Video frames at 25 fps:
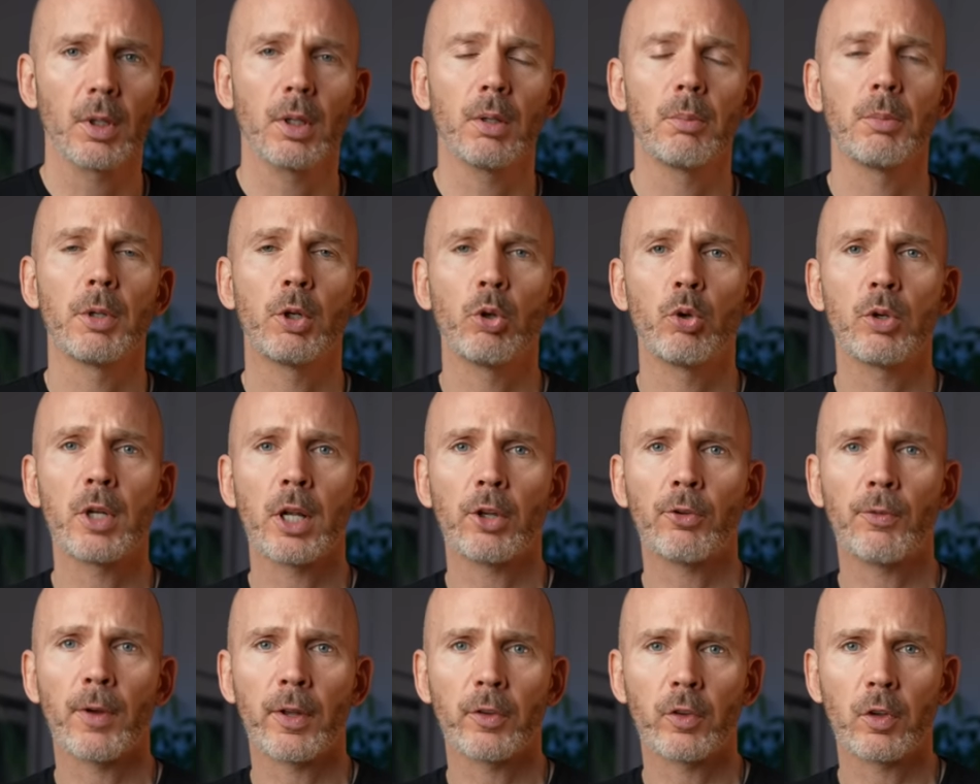mit
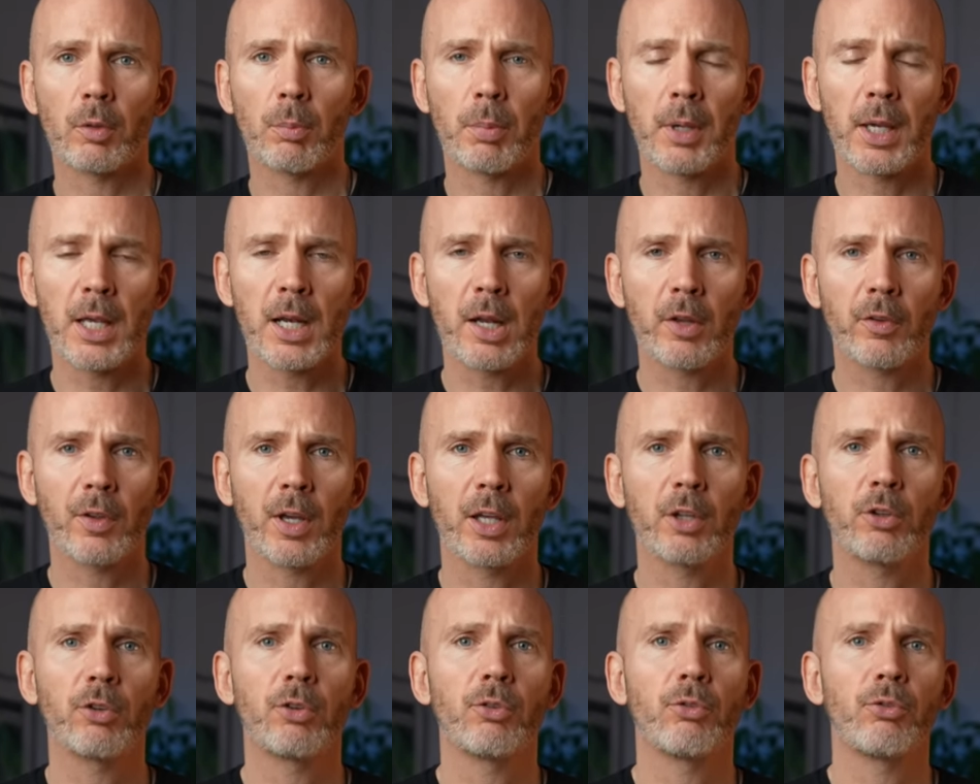120p, das
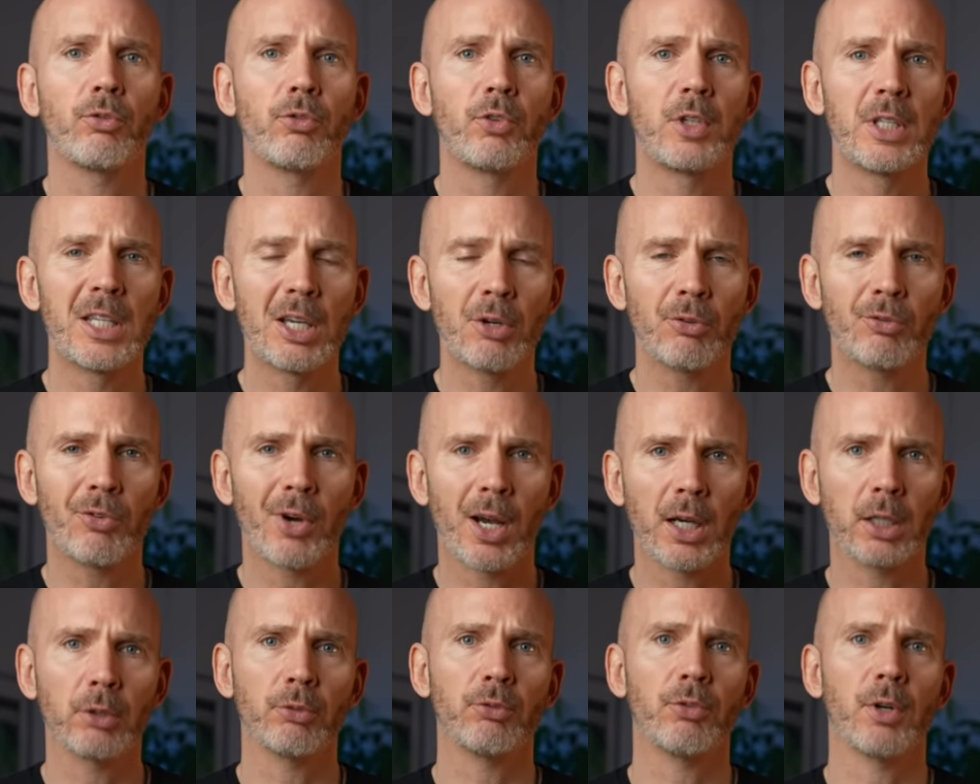heißt vierfache